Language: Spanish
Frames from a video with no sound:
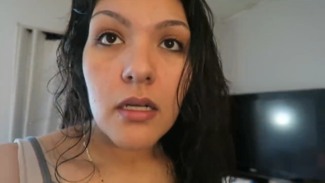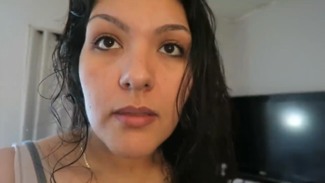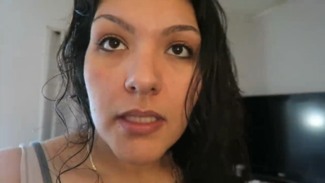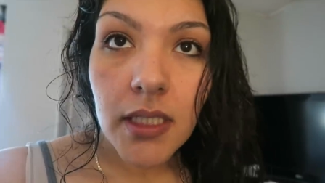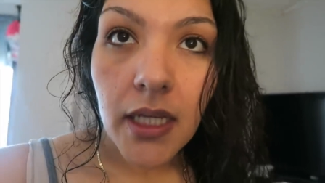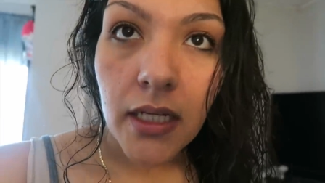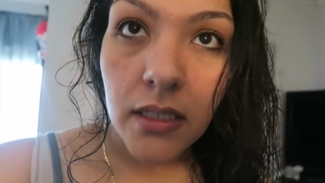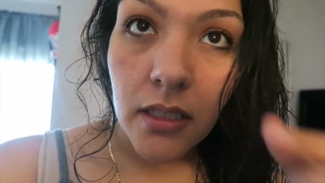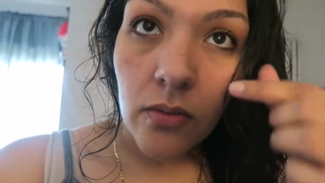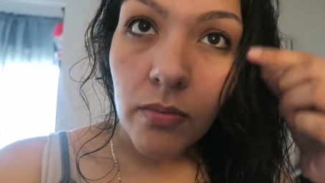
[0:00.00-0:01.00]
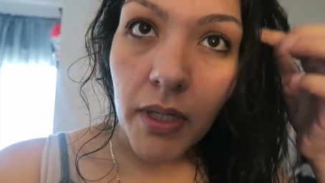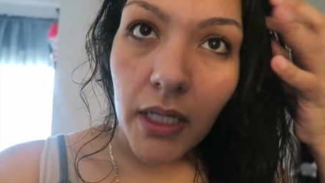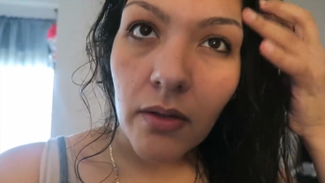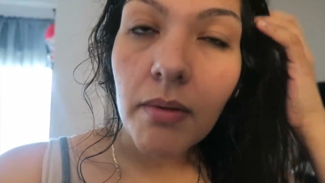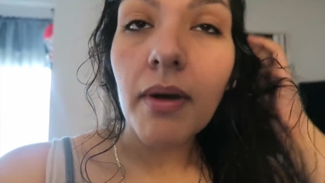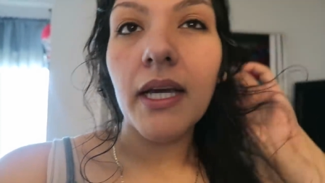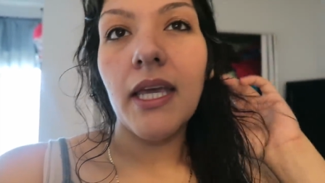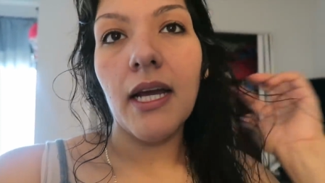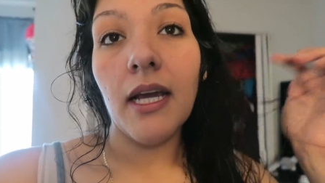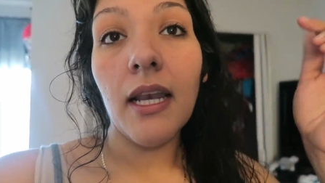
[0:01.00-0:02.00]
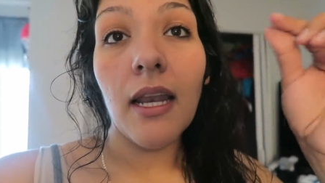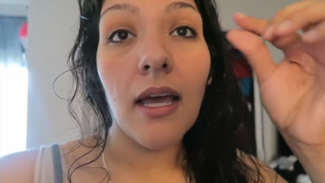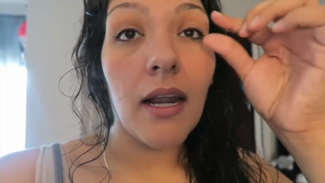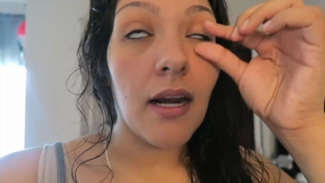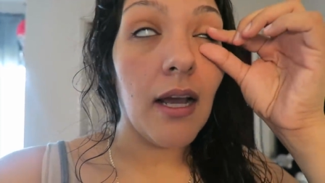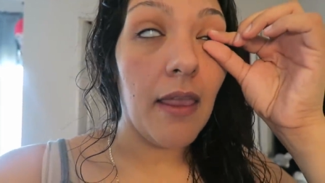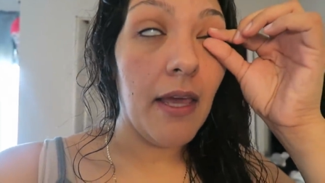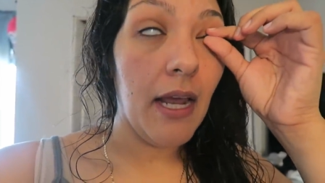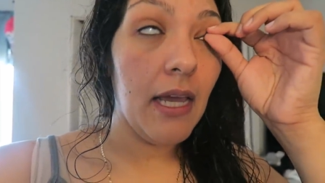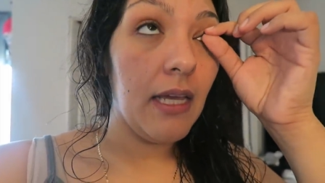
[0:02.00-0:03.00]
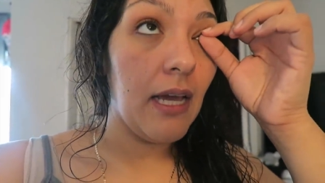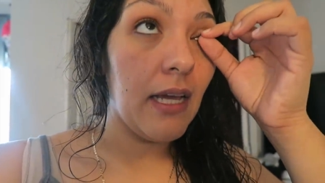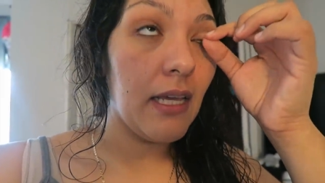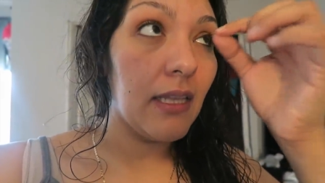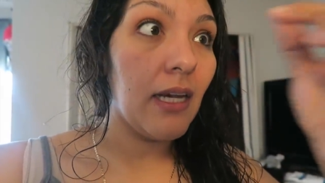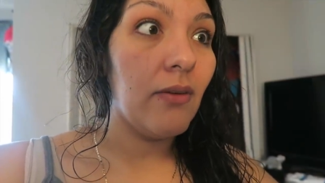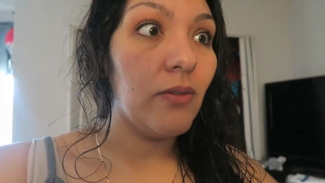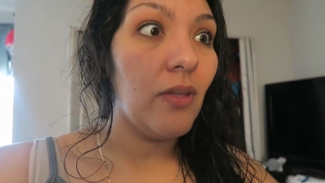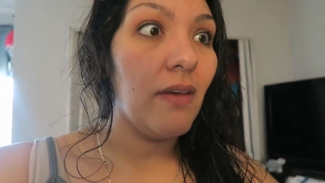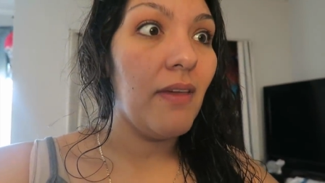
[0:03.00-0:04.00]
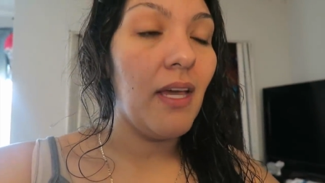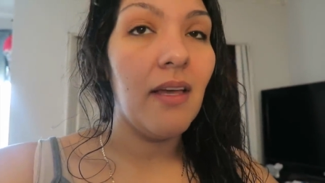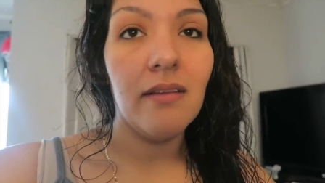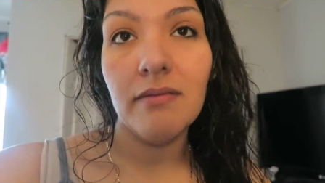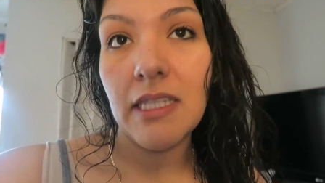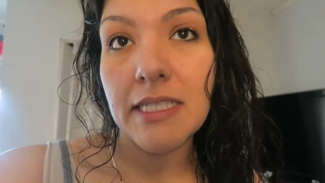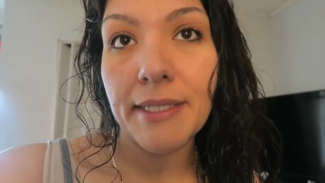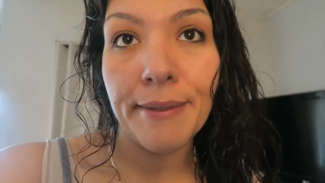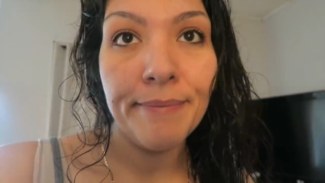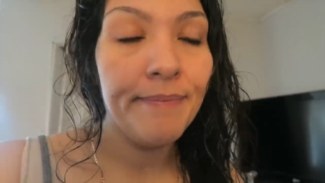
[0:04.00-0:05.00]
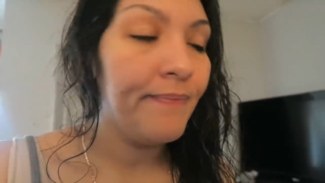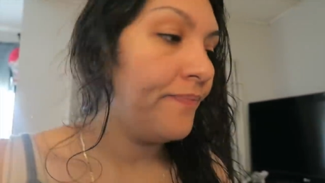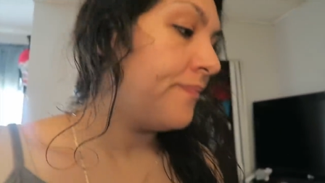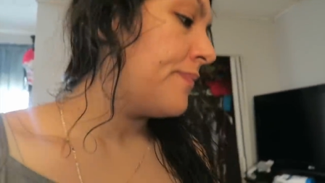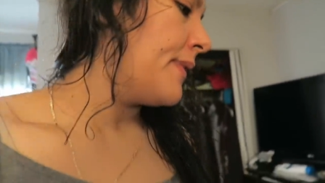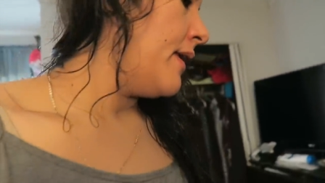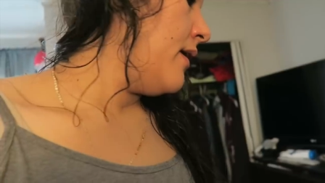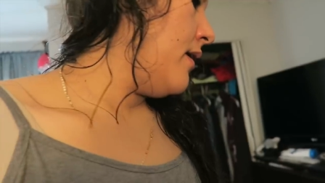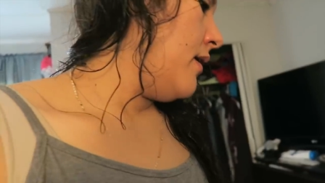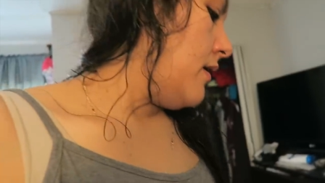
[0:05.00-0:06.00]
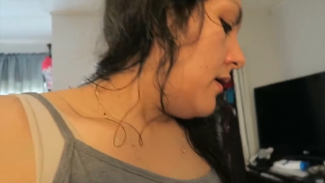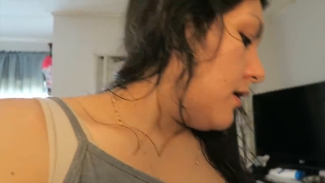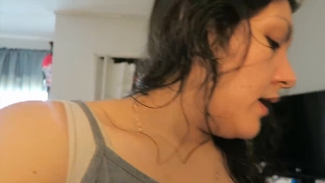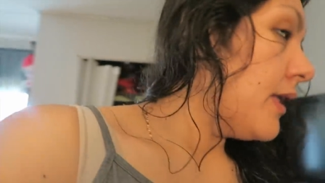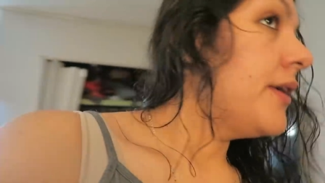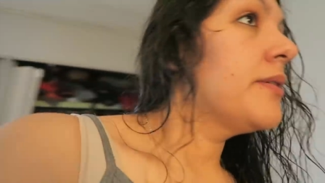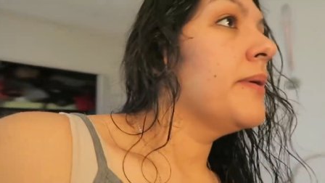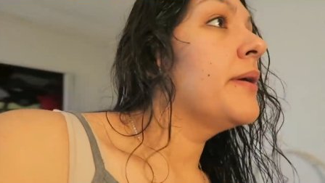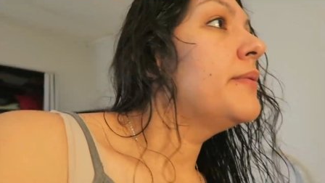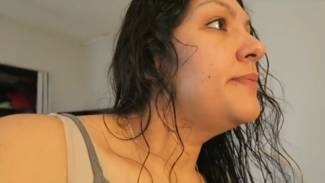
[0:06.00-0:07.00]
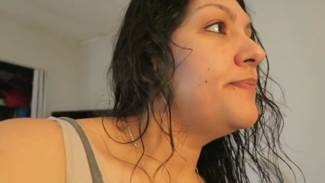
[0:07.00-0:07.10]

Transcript: No es quieren, según me quito mi maquillaje en la regadera y aquí traigo todavía Disney. Ay, Dios mío.